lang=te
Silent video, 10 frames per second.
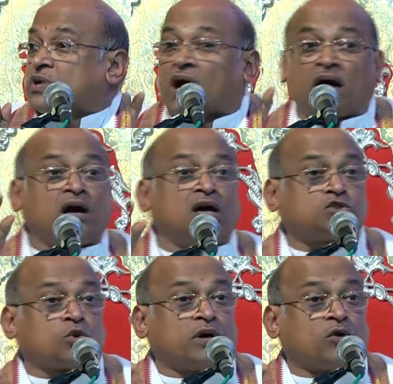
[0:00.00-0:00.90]

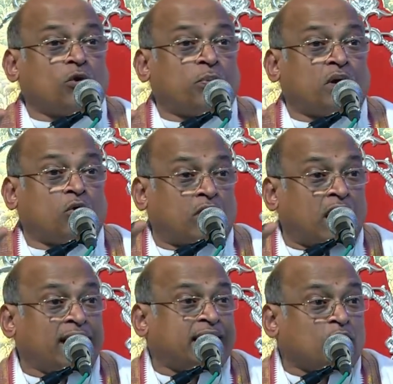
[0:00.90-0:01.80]
కాకాసురుని రూపంలో
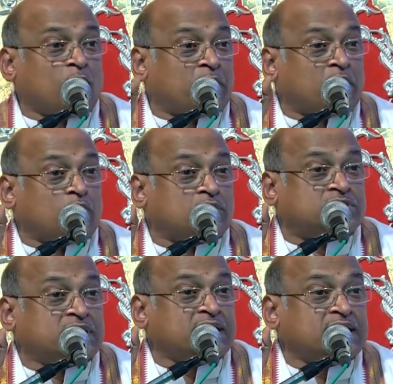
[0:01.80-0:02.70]
కాకి రూపంలో వచ్చి